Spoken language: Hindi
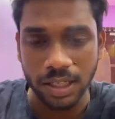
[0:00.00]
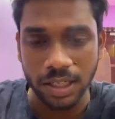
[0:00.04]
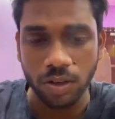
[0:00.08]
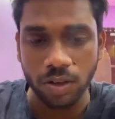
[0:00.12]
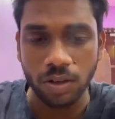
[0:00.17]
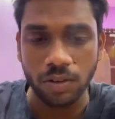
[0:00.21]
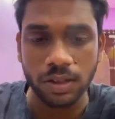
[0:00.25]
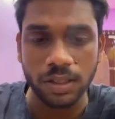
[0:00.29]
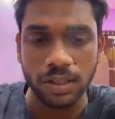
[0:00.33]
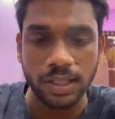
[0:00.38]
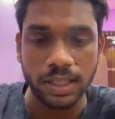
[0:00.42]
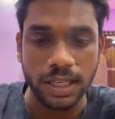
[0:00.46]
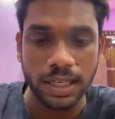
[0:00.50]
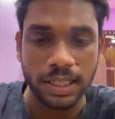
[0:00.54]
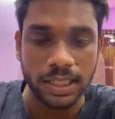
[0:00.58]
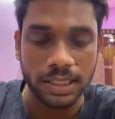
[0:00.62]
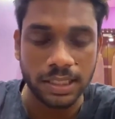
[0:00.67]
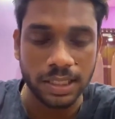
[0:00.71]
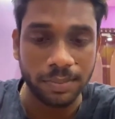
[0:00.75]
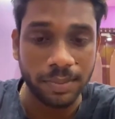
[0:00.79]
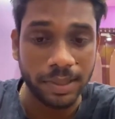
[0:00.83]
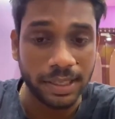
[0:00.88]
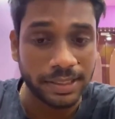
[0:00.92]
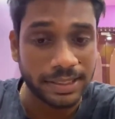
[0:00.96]
करके रिकवर किया
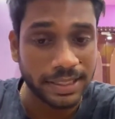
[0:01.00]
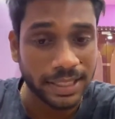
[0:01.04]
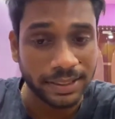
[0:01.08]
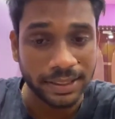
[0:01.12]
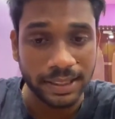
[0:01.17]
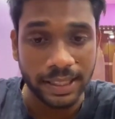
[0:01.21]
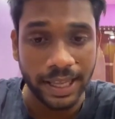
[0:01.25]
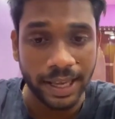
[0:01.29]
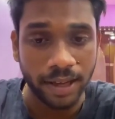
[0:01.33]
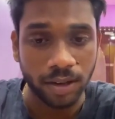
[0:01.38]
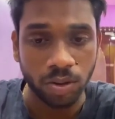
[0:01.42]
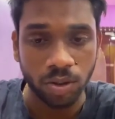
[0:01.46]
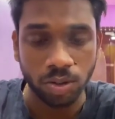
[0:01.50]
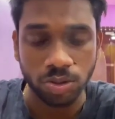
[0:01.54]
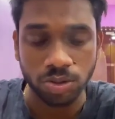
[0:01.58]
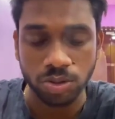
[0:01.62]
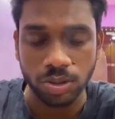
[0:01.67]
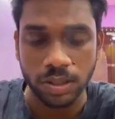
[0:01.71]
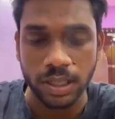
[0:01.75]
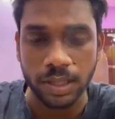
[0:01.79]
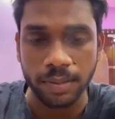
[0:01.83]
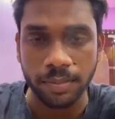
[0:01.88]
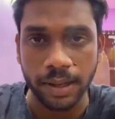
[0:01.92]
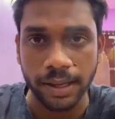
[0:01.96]
जाता है मेरा चैनल हैक हो
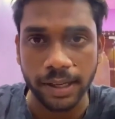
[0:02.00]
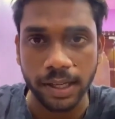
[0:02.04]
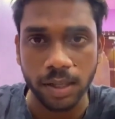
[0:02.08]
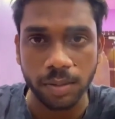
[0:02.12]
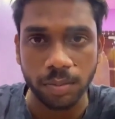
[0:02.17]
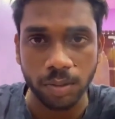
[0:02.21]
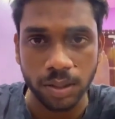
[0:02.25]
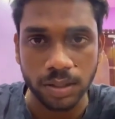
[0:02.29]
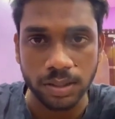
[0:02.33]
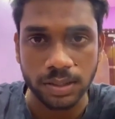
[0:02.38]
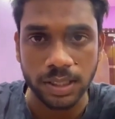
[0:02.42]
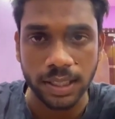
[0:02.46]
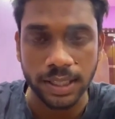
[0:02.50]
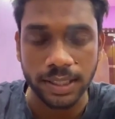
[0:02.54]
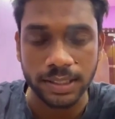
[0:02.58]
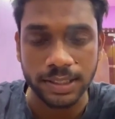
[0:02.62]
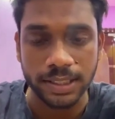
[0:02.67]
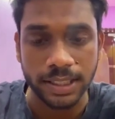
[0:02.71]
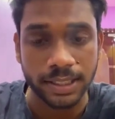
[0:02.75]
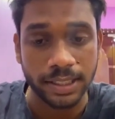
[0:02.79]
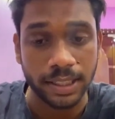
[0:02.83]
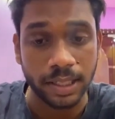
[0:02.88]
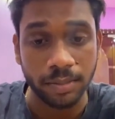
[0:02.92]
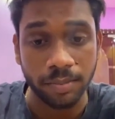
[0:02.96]
चुका है बाइकर बॉय जाहिर
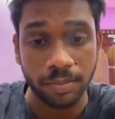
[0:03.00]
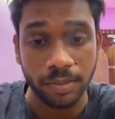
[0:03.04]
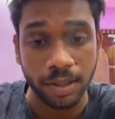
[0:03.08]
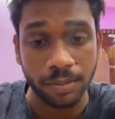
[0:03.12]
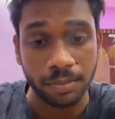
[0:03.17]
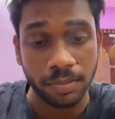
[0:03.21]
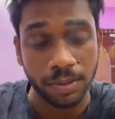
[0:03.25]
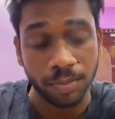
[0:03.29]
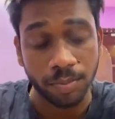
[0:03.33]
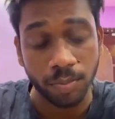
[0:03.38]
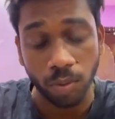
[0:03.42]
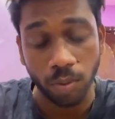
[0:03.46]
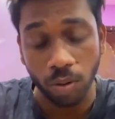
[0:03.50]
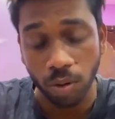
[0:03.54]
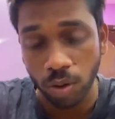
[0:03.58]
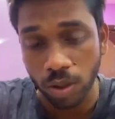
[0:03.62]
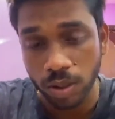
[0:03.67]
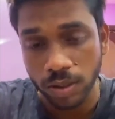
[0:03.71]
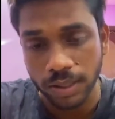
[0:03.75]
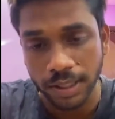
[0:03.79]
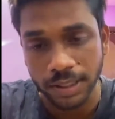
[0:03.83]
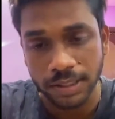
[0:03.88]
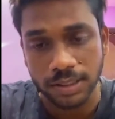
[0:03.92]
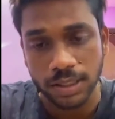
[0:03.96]
चैनल में अभी
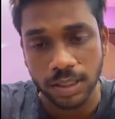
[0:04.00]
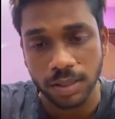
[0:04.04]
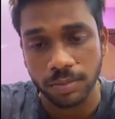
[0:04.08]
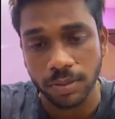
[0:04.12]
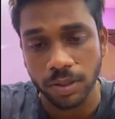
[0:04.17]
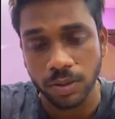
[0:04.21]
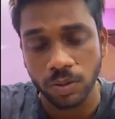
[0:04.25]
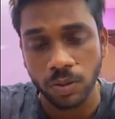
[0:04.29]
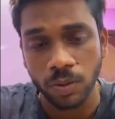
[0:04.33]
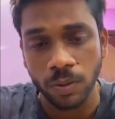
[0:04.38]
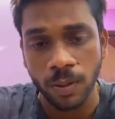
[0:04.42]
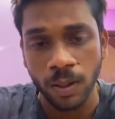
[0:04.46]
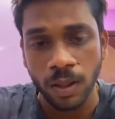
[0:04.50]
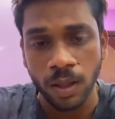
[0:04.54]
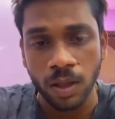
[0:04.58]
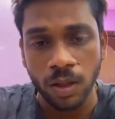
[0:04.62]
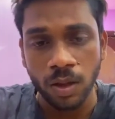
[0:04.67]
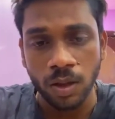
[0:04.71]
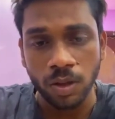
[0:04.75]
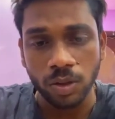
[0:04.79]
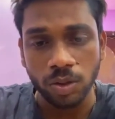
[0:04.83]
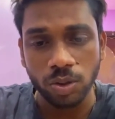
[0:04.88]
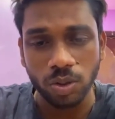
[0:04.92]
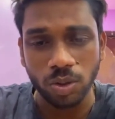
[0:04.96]
बहुत टेंशन में हूँ
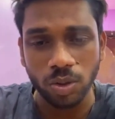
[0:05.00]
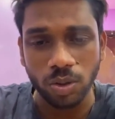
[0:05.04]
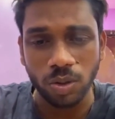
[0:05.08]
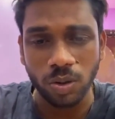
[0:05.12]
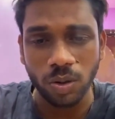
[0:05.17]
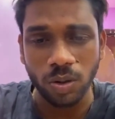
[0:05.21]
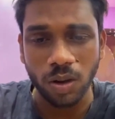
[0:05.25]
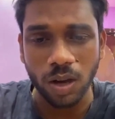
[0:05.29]
तो